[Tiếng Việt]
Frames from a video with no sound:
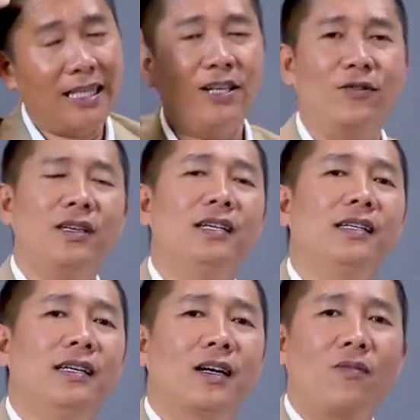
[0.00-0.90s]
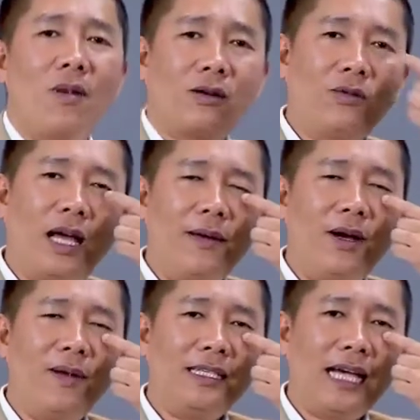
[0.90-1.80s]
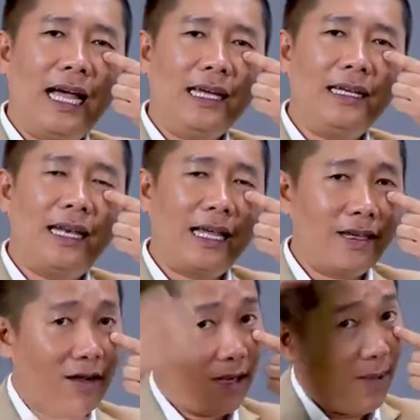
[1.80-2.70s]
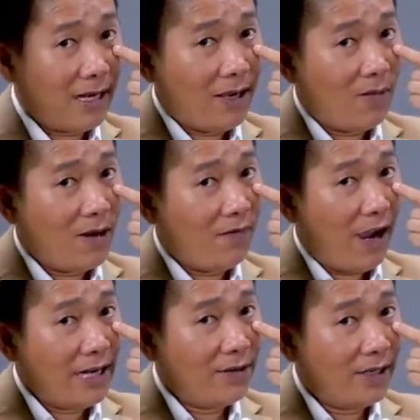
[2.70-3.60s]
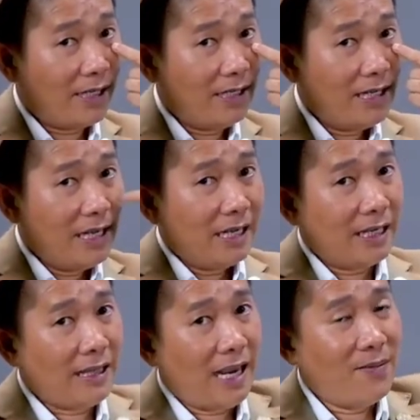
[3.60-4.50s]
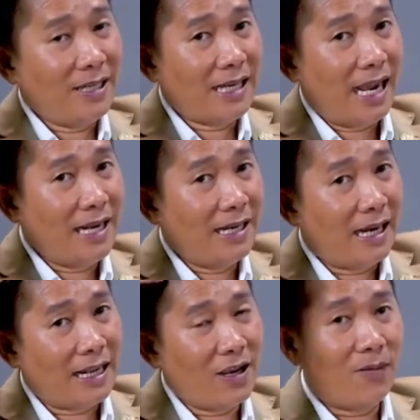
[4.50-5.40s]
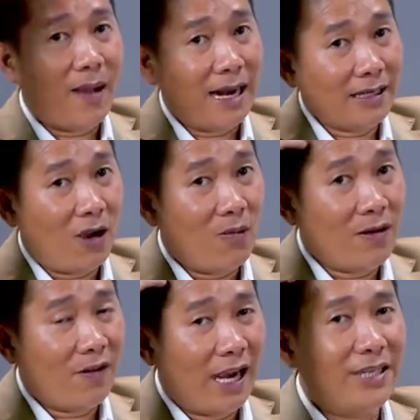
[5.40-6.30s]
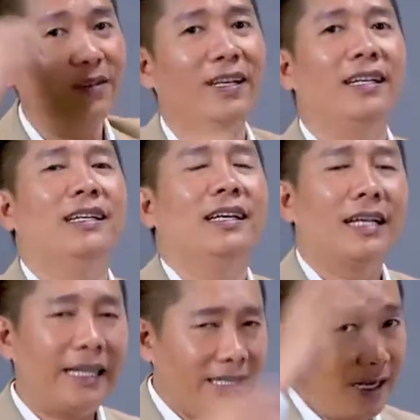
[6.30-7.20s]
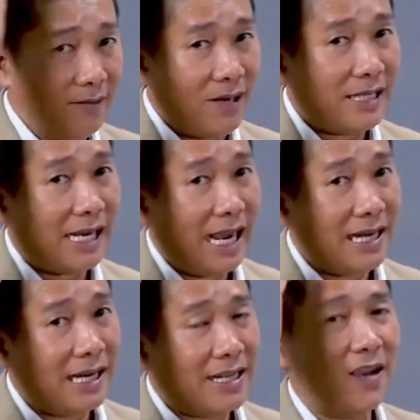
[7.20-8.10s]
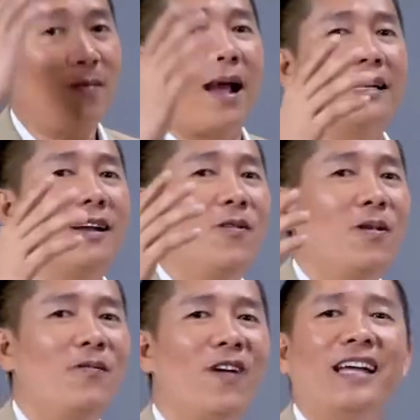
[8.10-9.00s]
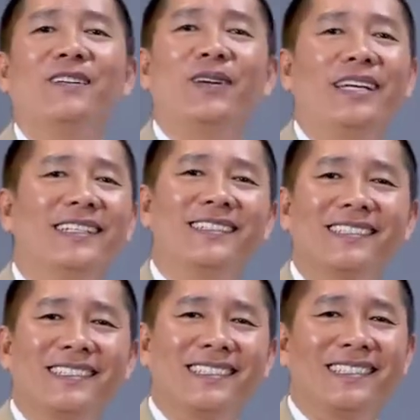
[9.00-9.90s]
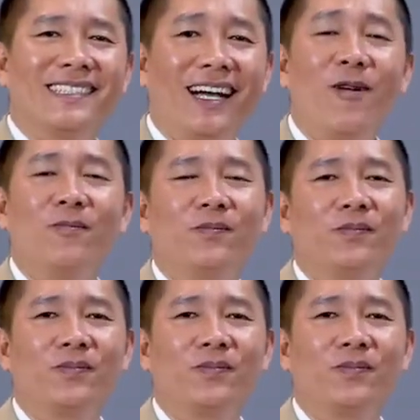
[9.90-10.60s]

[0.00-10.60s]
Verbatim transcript: ví dụ như con mắt của thầy ở bên trái là do cái bán cầu bên phải điều khiển cái tay bên trái là do bán cầu bên phải điều khiển cái chân bên trái là do bán cầu bên phải điều khiển được không